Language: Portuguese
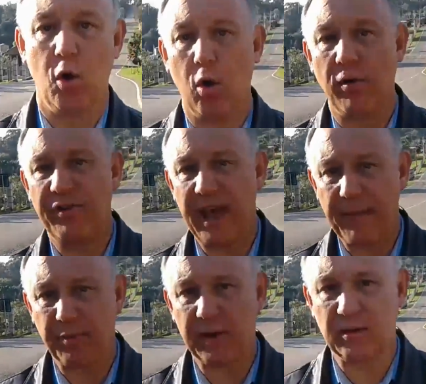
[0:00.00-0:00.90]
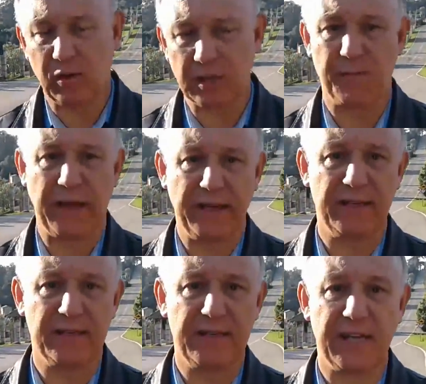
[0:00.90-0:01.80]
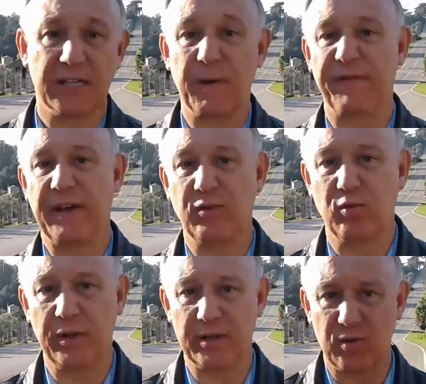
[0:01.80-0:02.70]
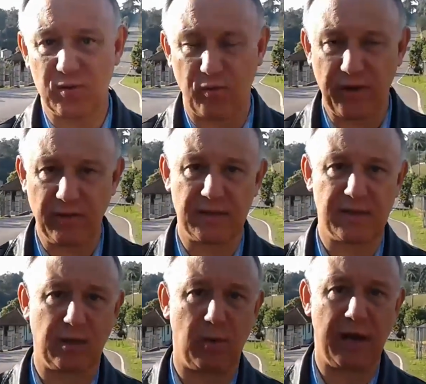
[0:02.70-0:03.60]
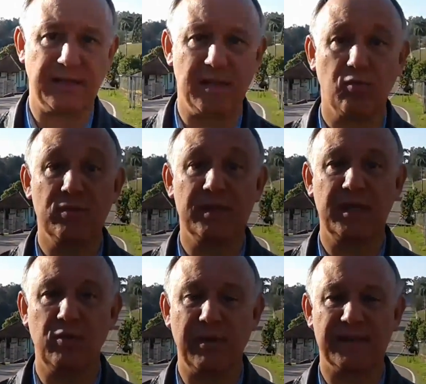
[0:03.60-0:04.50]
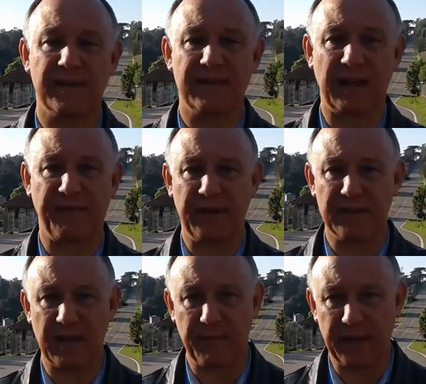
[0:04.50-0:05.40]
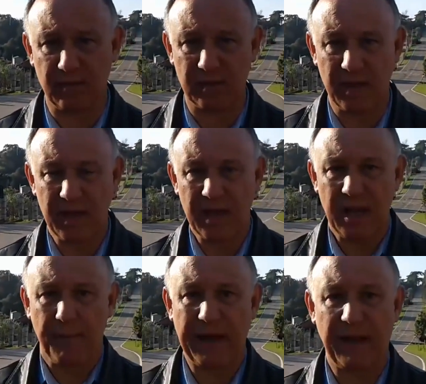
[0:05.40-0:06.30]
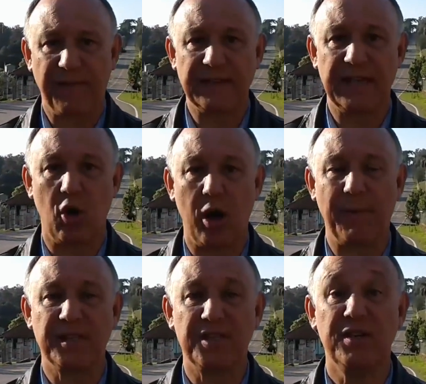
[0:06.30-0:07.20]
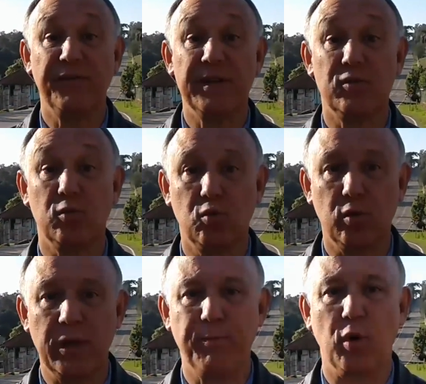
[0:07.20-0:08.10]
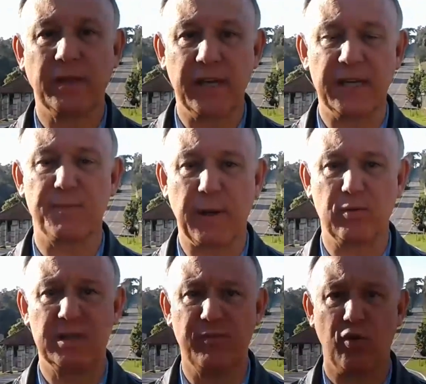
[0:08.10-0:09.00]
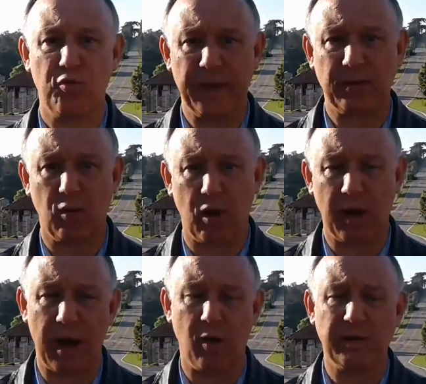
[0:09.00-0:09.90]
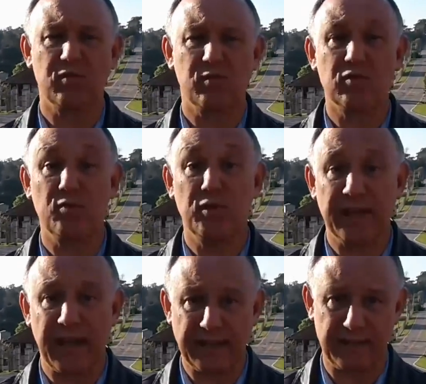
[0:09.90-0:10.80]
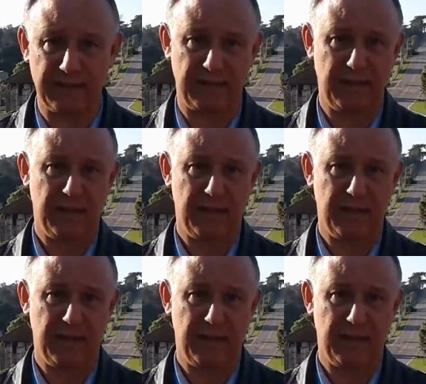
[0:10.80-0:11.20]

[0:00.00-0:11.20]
Houve época no nosso país em que as prefeituras e os governos estaduais não conseguiam acessar financiamentos para fazer obras de infraestrutura importantes para o desenvolvimento local das suas comunidades.